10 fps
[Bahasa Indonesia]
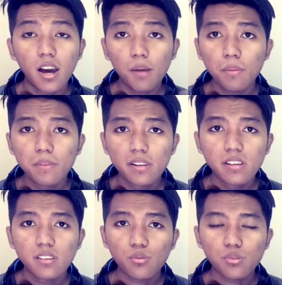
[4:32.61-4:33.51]
Apa
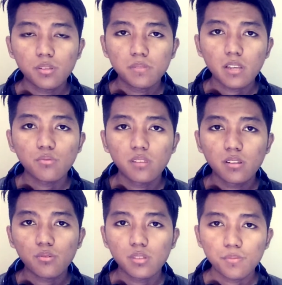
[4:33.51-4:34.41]
bedanya kutip satu
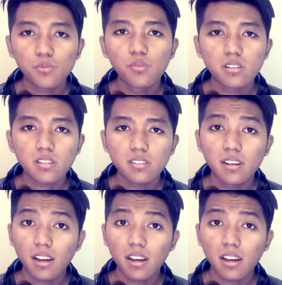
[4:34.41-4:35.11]
dan kutip dua saja